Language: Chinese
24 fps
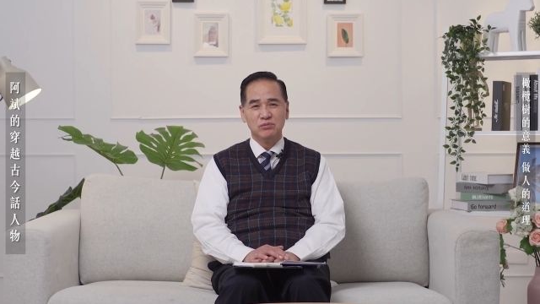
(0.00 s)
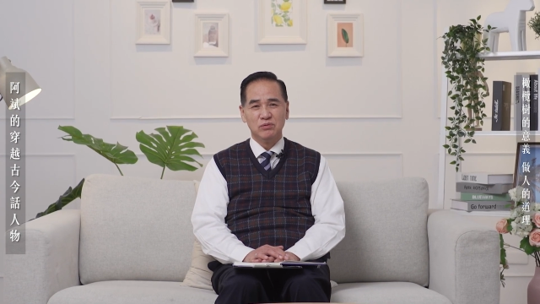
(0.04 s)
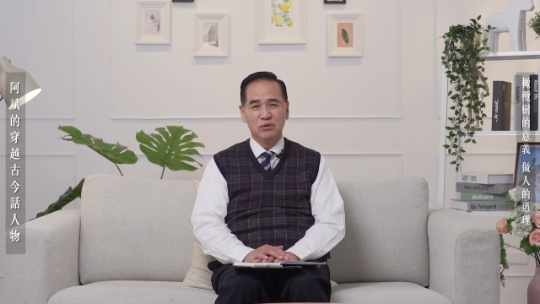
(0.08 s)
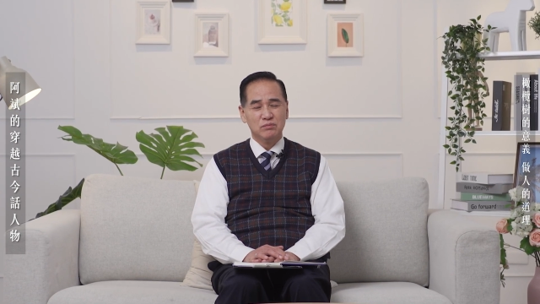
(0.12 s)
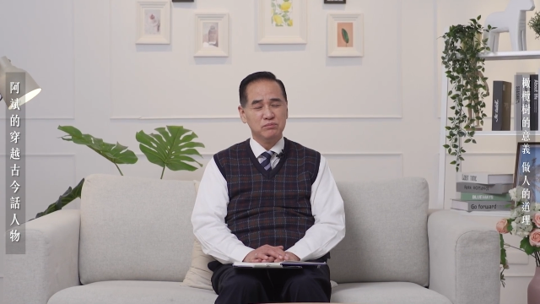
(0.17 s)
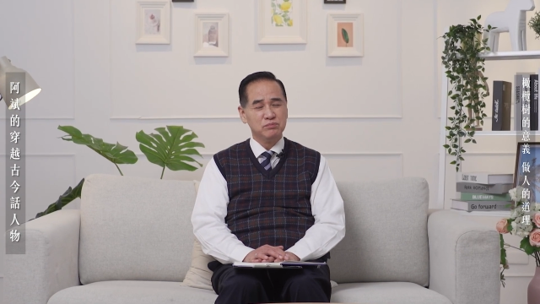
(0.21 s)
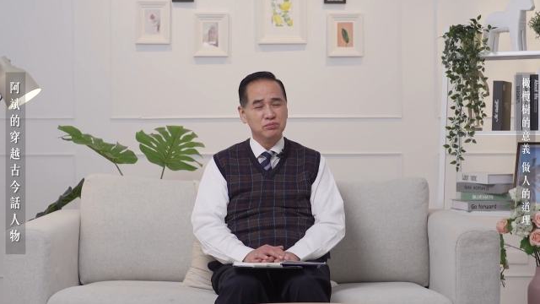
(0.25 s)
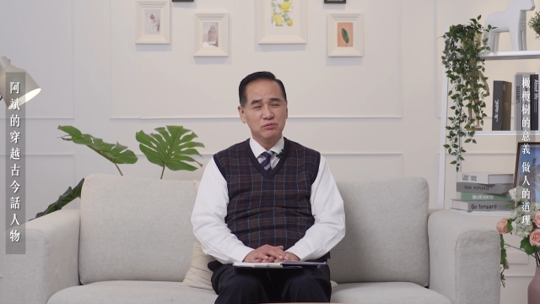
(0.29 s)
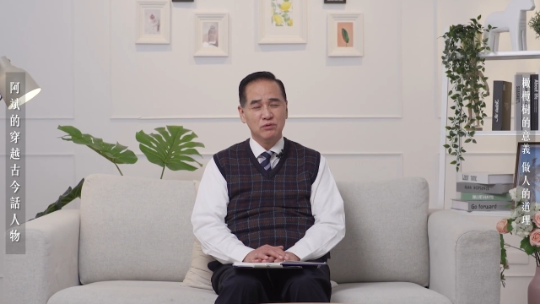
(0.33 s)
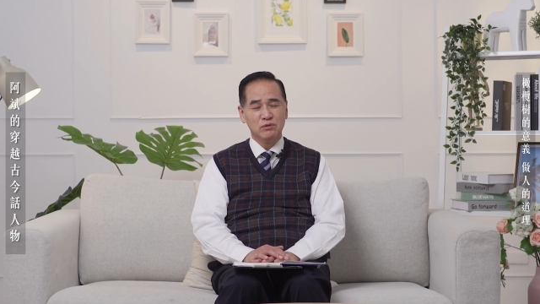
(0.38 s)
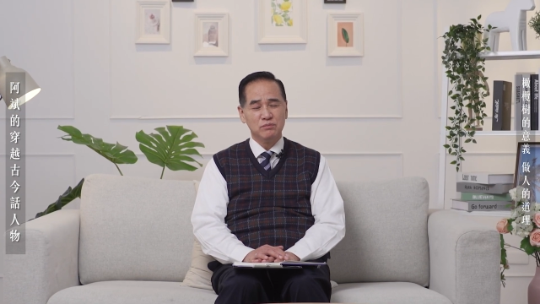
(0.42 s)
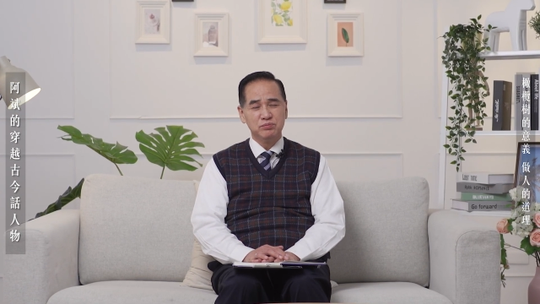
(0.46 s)
我
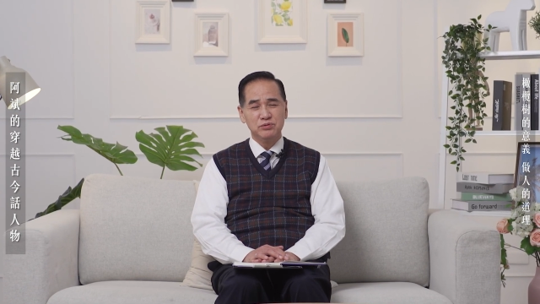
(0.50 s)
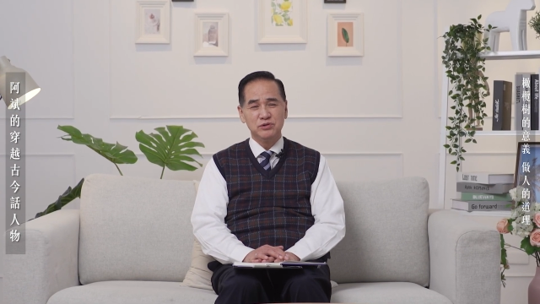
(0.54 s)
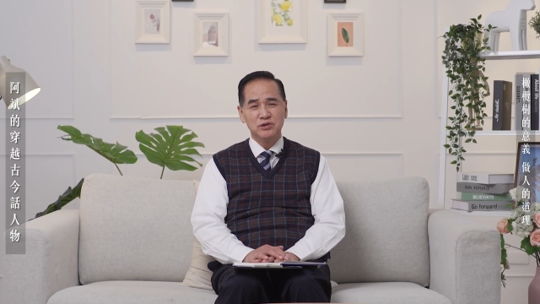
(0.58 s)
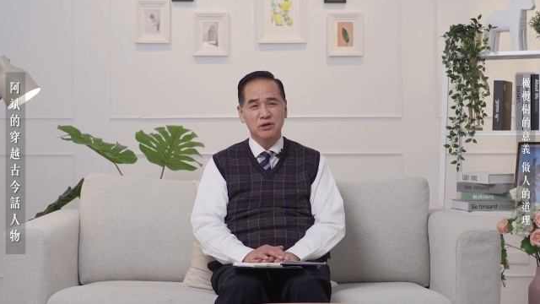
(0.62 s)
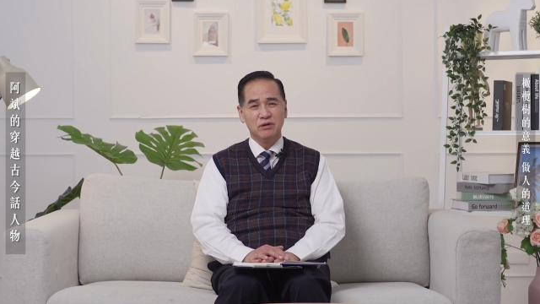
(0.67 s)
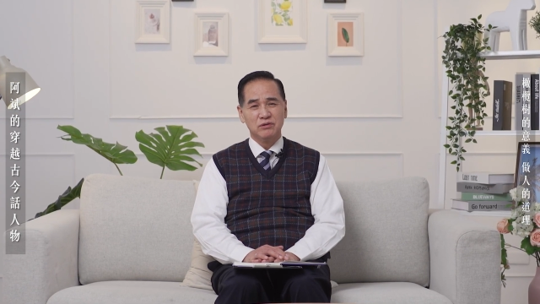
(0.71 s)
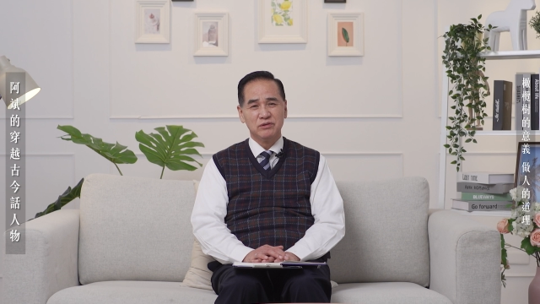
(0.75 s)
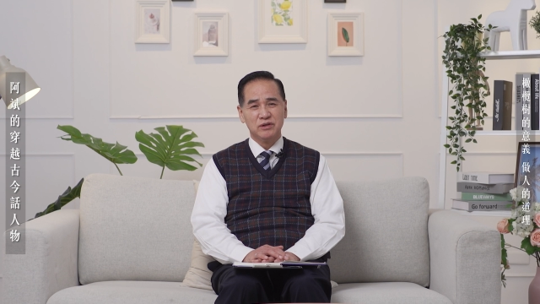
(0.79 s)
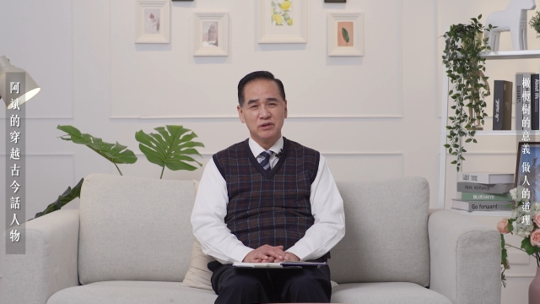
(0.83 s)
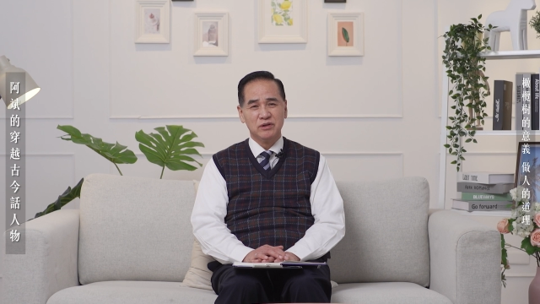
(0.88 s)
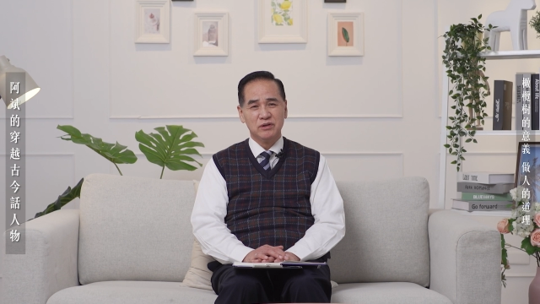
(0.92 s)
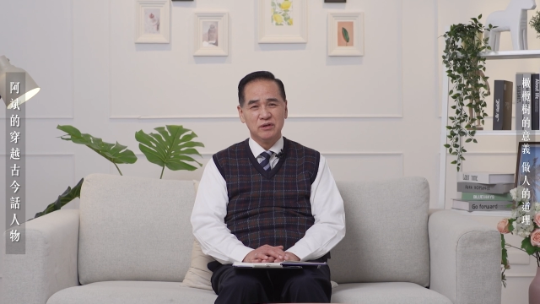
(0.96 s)
不我不
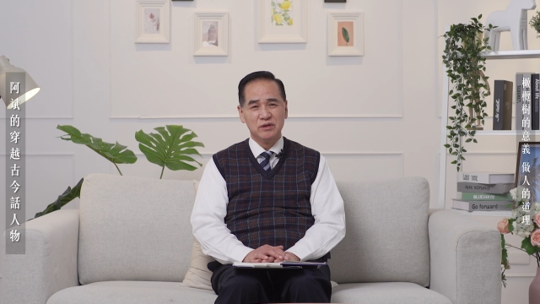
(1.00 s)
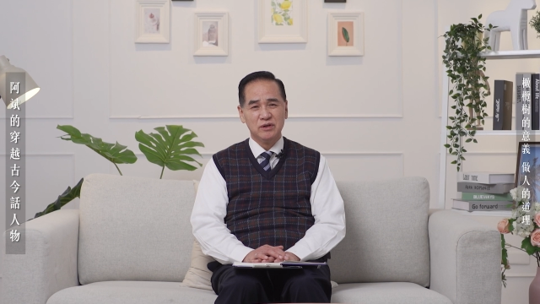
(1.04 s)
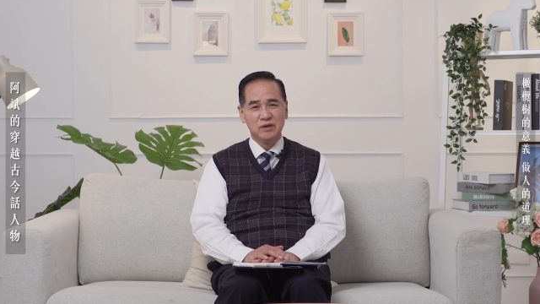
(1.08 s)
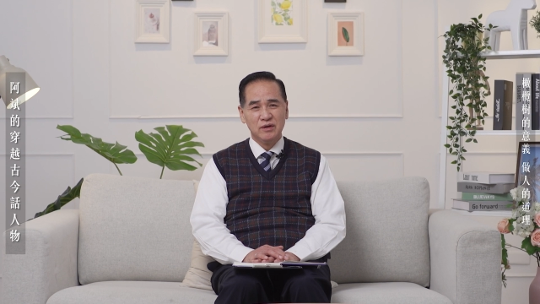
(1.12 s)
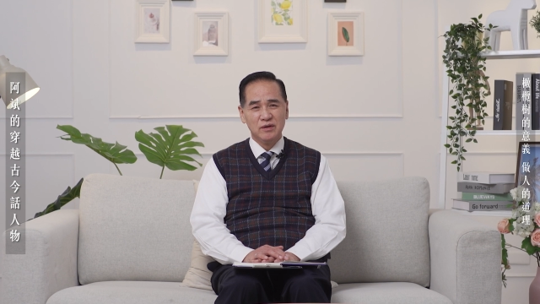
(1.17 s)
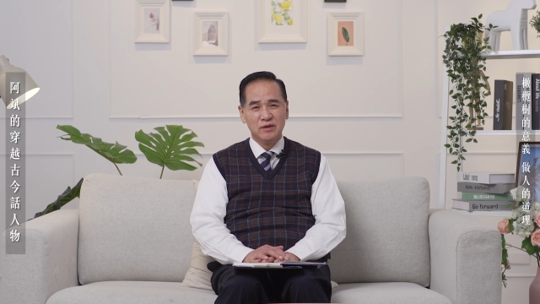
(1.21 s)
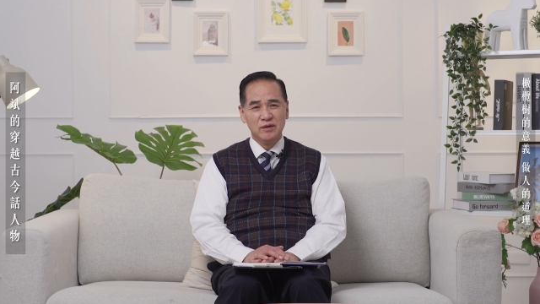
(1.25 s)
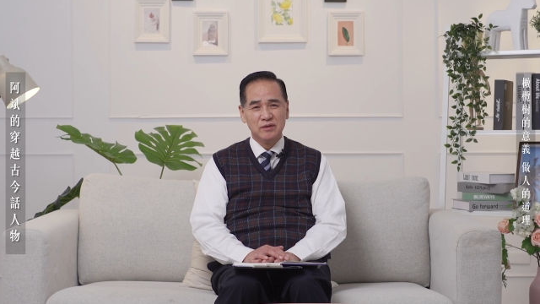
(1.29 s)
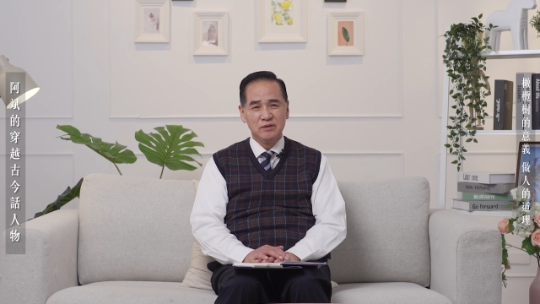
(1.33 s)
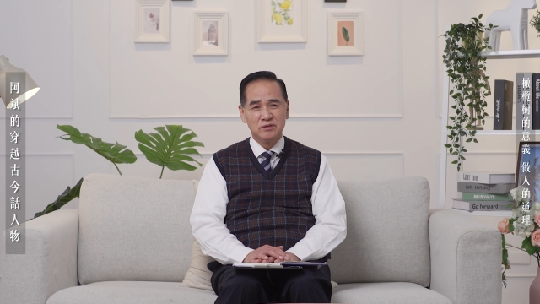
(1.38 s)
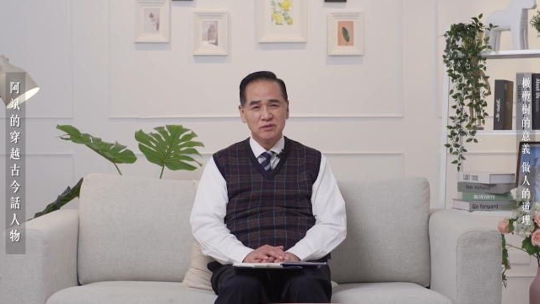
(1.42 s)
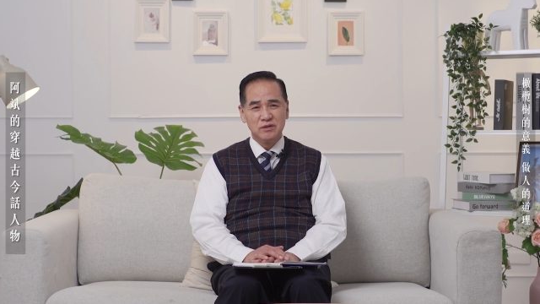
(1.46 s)
晓得，
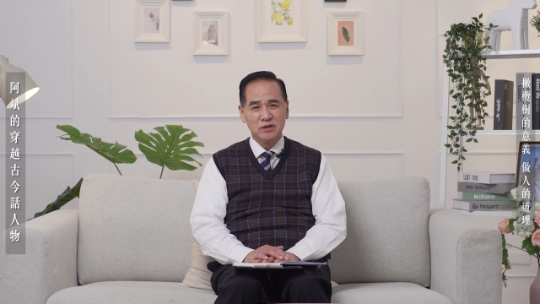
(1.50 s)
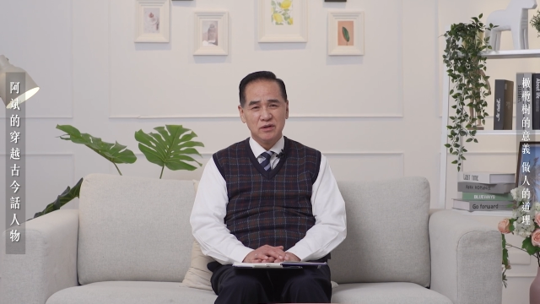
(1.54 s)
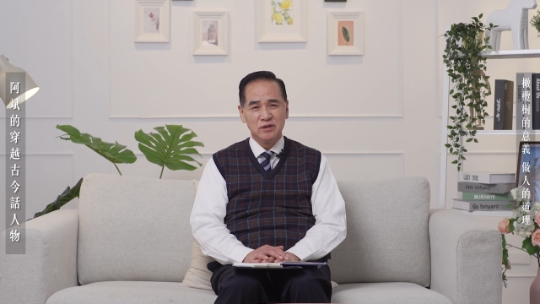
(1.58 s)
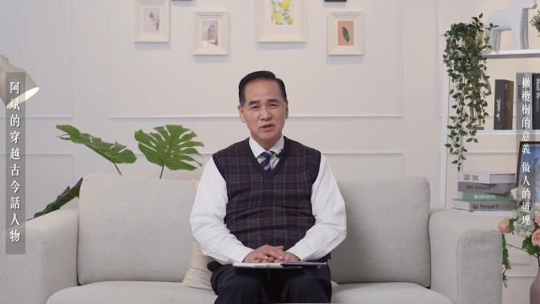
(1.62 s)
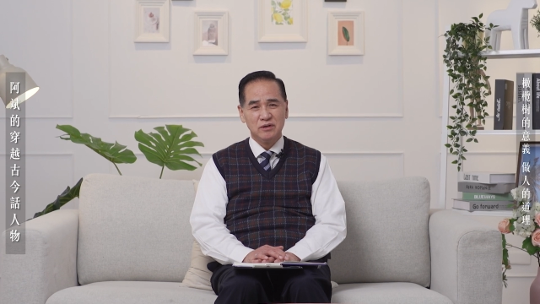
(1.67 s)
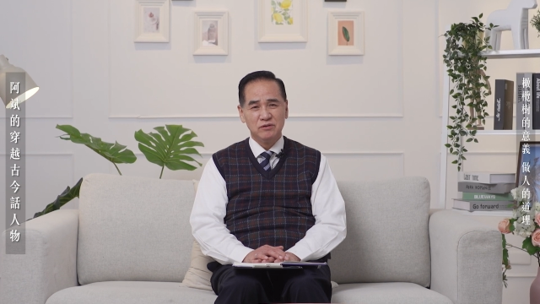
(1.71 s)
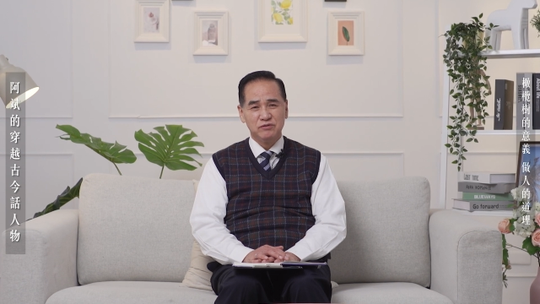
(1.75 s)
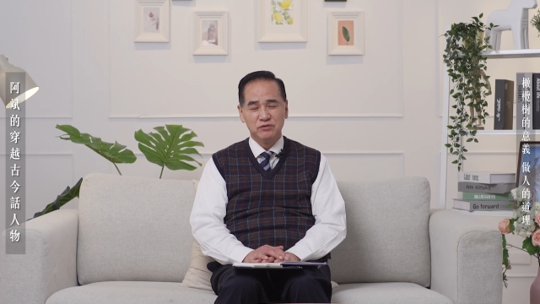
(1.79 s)
这